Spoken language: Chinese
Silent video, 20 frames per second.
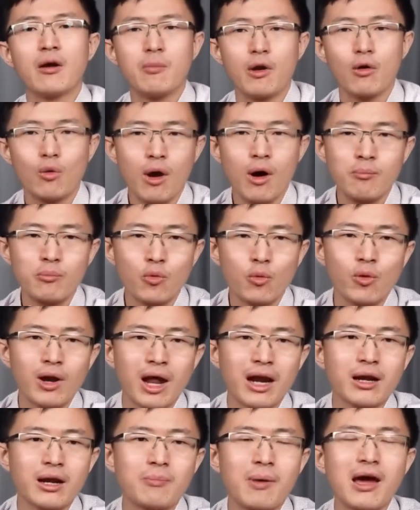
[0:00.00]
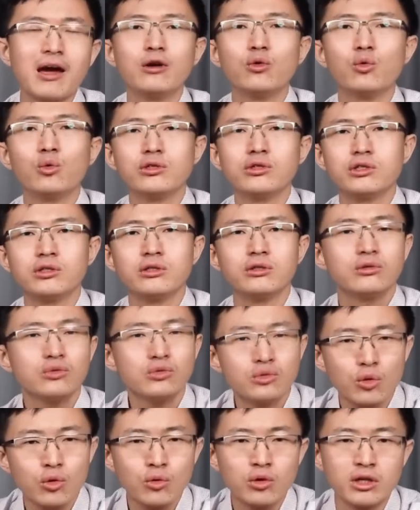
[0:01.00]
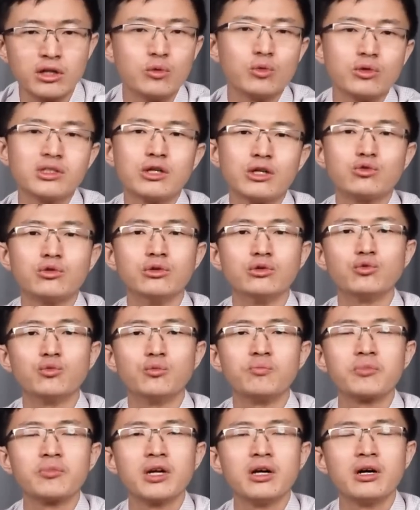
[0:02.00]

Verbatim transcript: 包括波兰、白俄罗斯都有可能会再卷入。